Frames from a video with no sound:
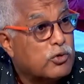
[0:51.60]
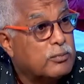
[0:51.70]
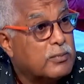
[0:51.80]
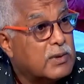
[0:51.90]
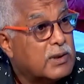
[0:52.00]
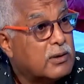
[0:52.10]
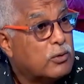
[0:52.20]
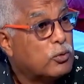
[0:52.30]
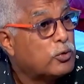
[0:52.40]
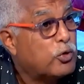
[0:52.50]
بجوجهم
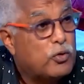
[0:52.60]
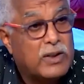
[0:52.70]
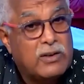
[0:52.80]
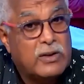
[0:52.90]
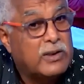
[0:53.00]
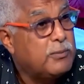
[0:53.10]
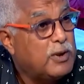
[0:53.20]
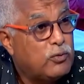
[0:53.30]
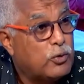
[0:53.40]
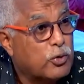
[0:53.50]
وظروف على
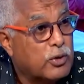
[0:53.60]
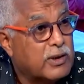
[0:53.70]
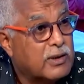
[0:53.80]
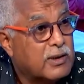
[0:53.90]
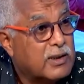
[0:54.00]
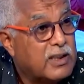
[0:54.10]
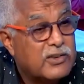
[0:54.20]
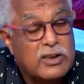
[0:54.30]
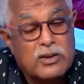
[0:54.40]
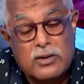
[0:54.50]
جميع الفرق
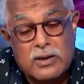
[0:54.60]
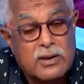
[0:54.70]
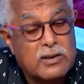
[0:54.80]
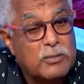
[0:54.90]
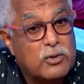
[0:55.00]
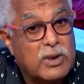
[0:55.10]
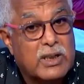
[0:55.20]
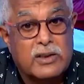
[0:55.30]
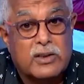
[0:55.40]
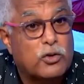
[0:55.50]
الا جينا آه، سميتو الا
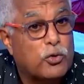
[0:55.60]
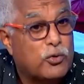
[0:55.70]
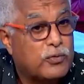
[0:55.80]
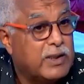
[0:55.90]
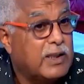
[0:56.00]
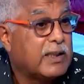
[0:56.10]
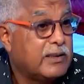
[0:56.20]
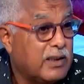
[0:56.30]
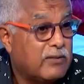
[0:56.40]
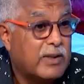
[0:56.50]
كانت الظروف هي اللي
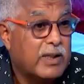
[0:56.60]
غدير